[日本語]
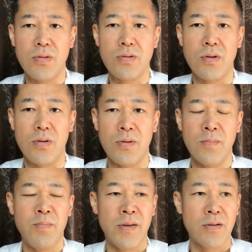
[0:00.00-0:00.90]
うその
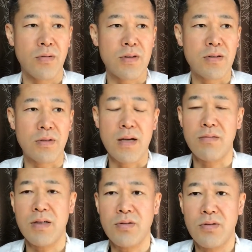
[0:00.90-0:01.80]
そのいちご大
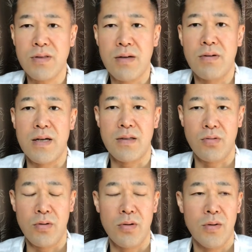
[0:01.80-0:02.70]
福がそうした方がいい
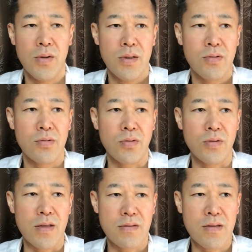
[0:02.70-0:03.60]
というこ
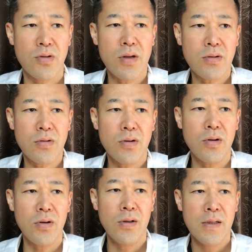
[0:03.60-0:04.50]
とですねそれとそ
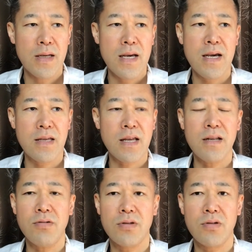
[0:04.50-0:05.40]
の、えー、
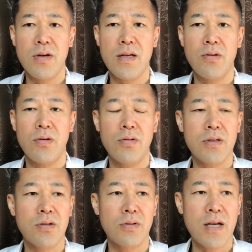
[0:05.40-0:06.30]
谷口長栄堂の
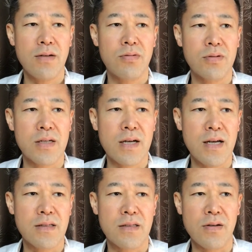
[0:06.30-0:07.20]
いちご大福に
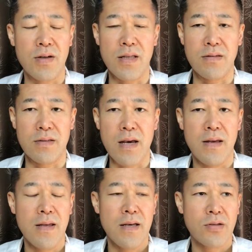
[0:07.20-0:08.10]
関してはですね
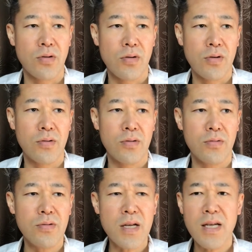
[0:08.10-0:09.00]
そ
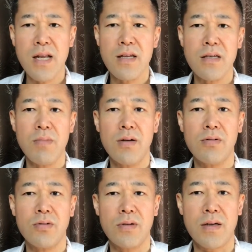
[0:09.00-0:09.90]
の売り切れてしまう
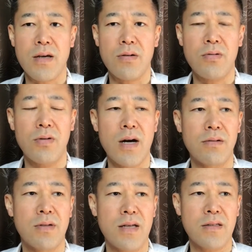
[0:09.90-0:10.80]
ことが結構あ
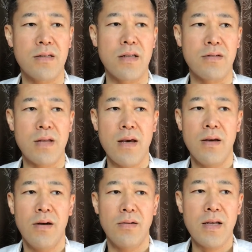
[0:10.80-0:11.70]
るらしいんですね
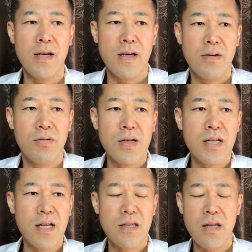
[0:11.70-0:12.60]
で売り
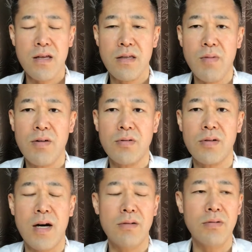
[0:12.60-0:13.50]
切れてしまうこ
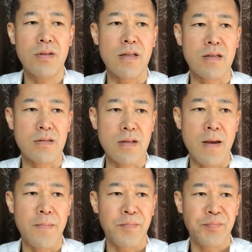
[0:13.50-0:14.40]
とがあるんでですね